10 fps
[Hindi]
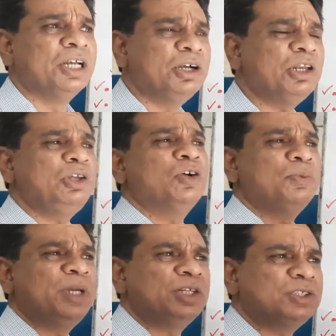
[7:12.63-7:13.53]
गलियों
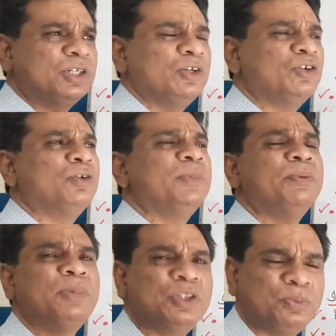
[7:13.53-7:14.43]
में सड़कों
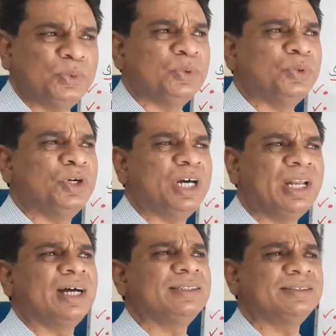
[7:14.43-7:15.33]
में बदबू
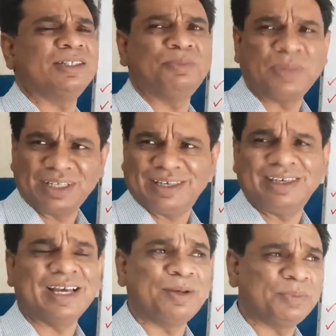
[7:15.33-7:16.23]
गलाजत
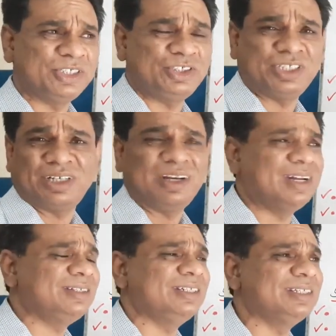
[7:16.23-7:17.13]
मक्खियाँ मच्छर
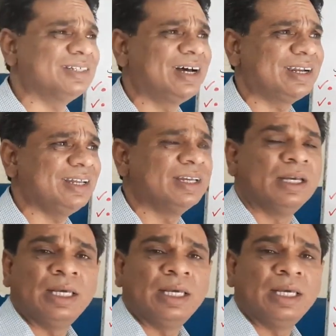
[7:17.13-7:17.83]
हर चीज़ आ रही